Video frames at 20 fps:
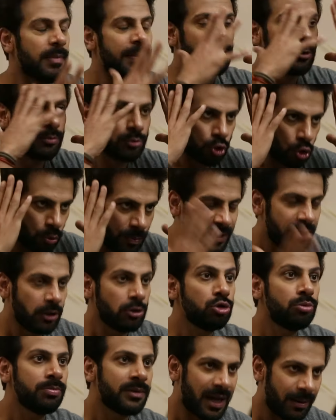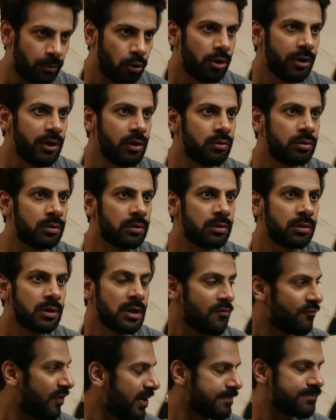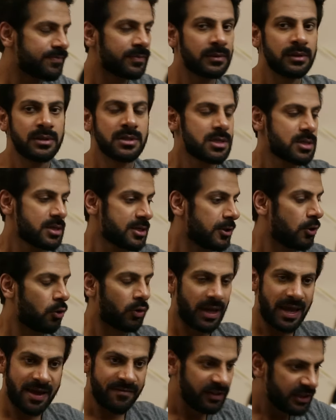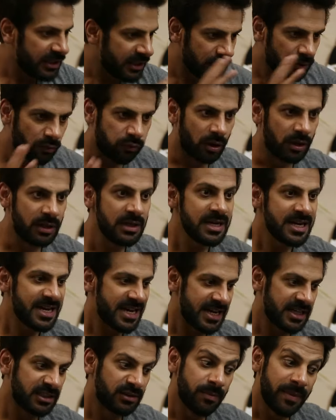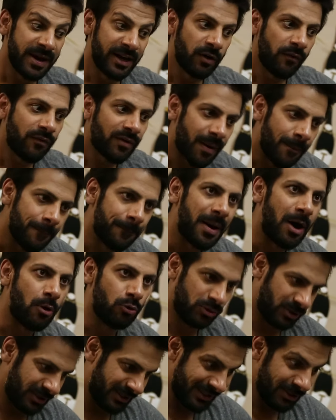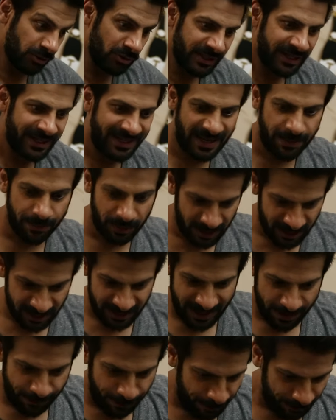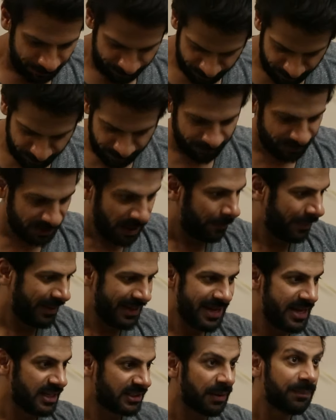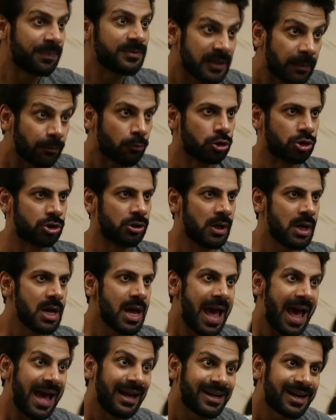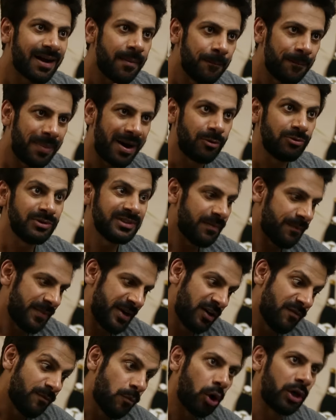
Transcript: बेबी तुम सुन भी रही हो तुम क्या बोल रही हो ओके एवरीथिंग इन द वर्ल्ड इज मेड ऑफ कंपाउंड्स ये टेबल ये कपड़े सब सब कुछ एंड कंपाउंड्स आर मेड ऑफ